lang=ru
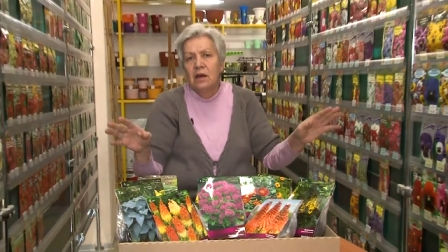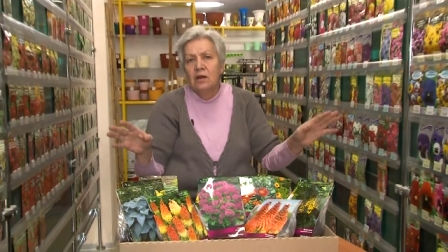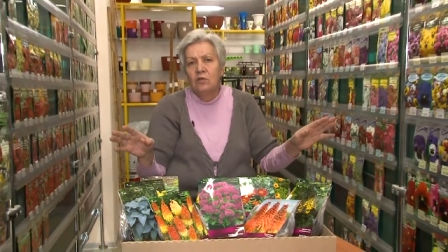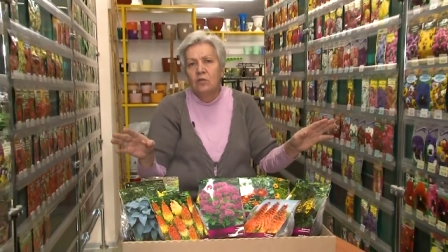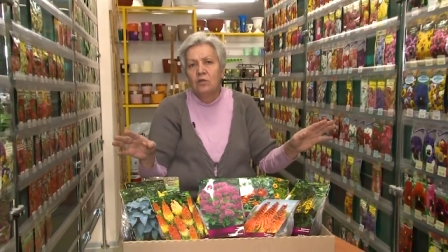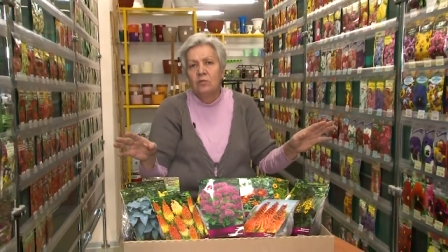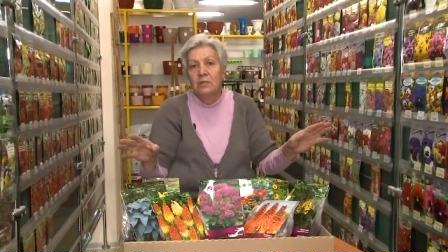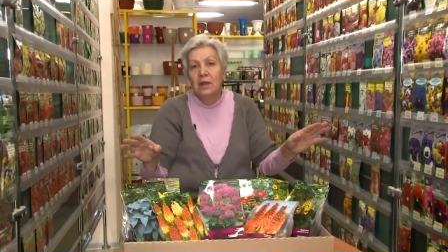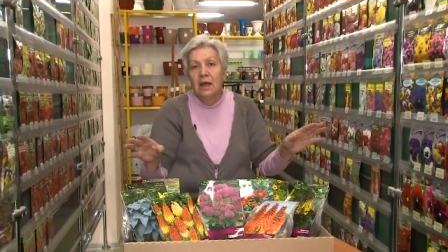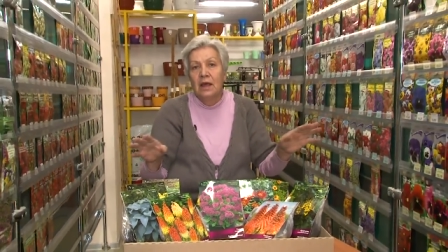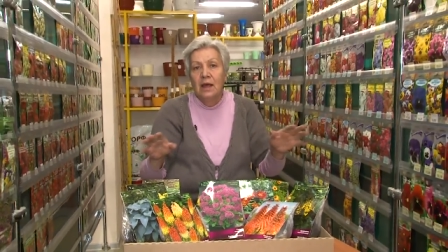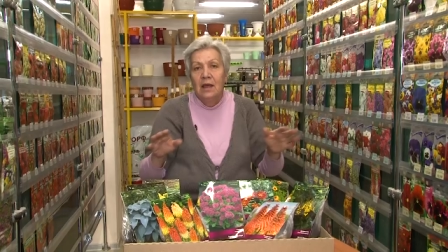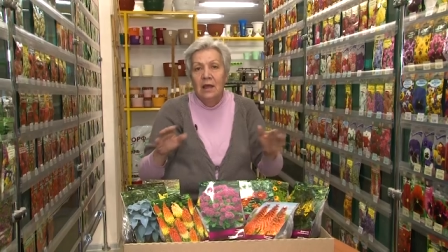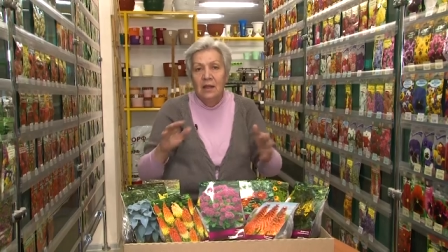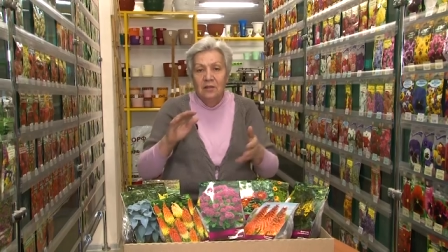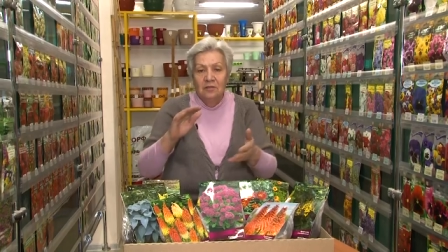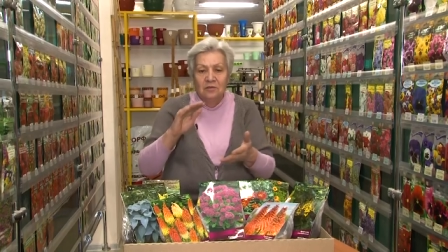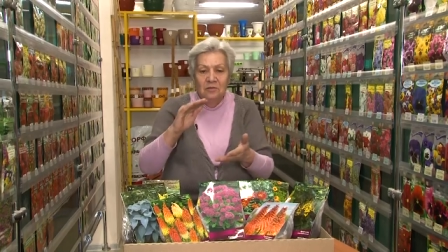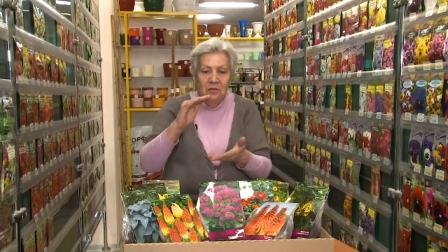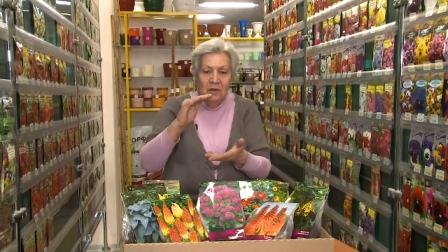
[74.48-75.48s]
огромное,
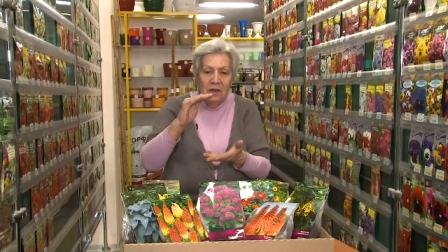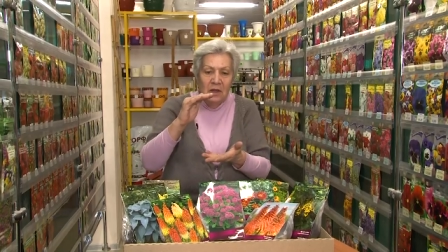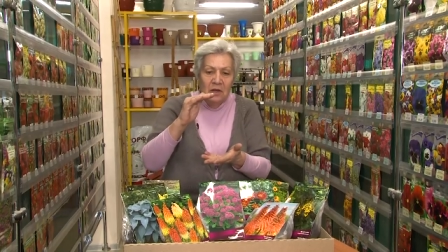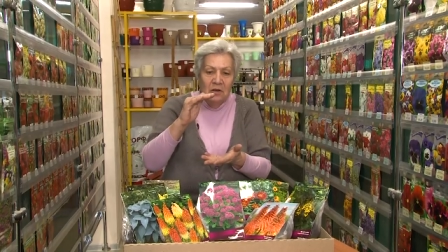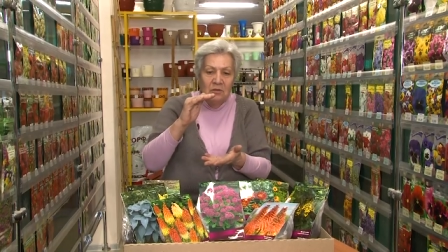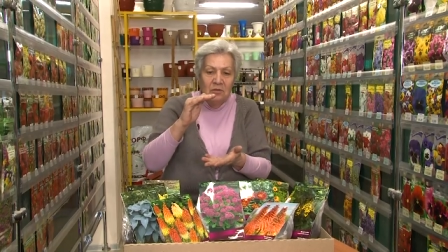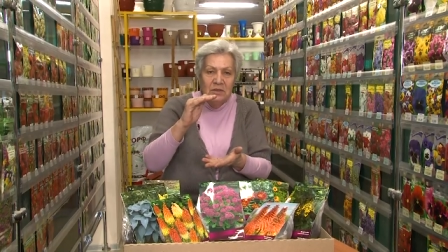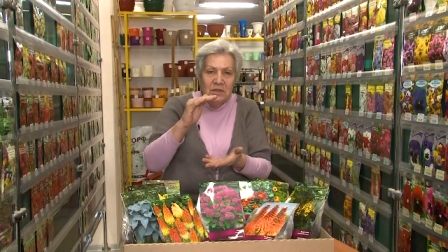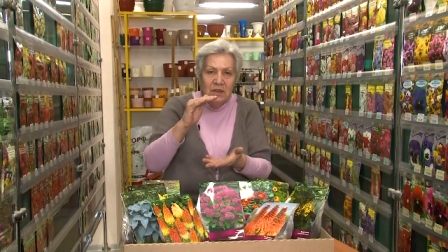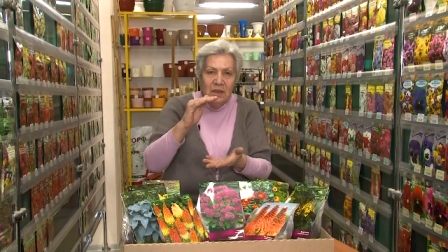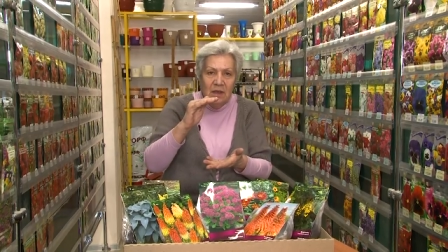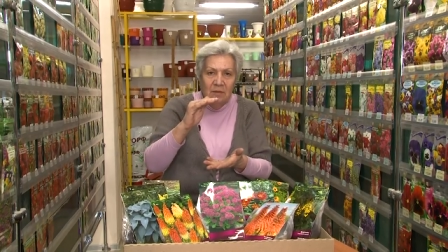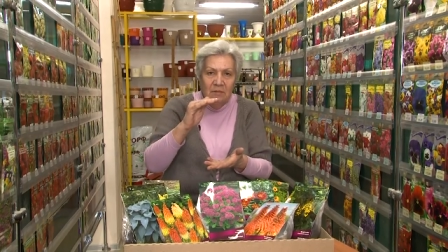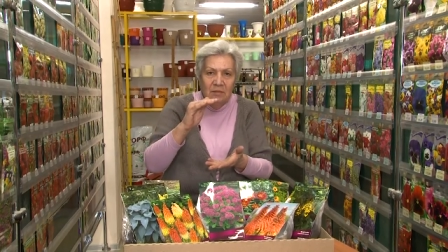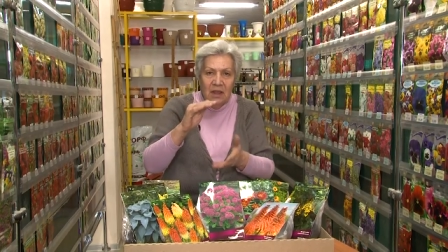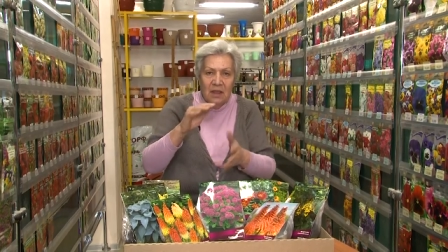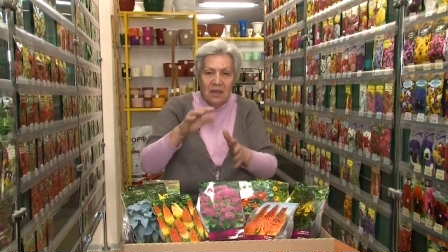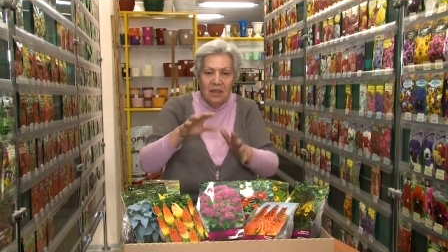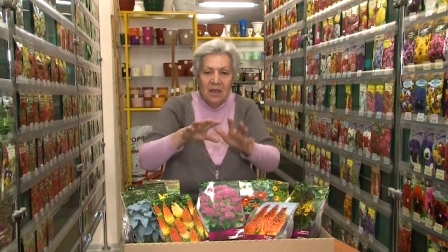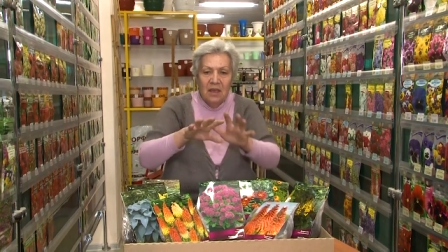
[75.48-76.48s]
но ростиком
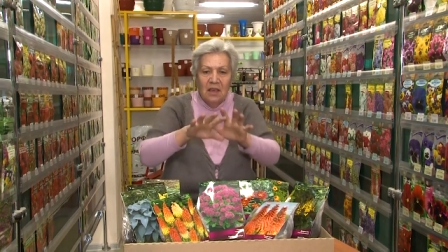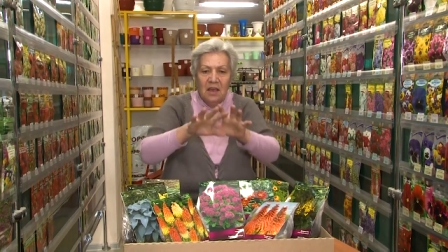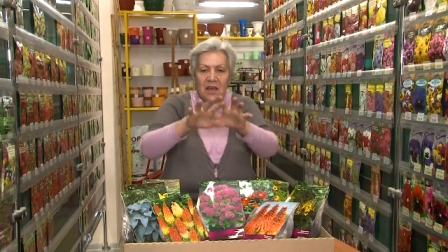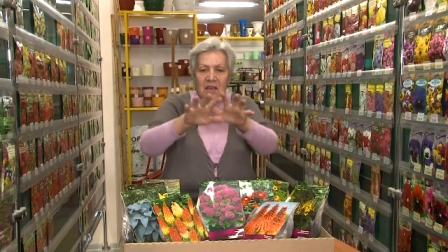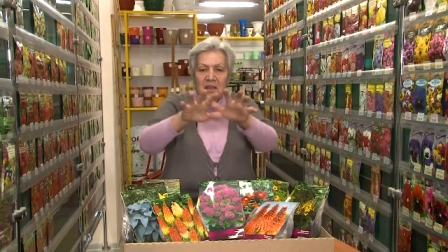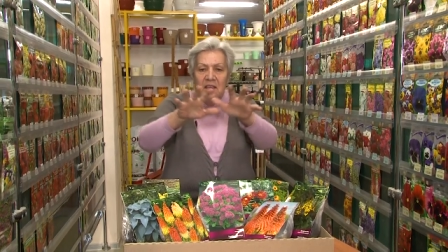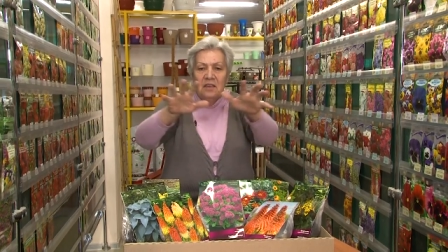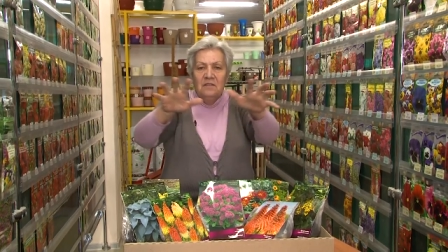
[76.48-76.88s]
такие.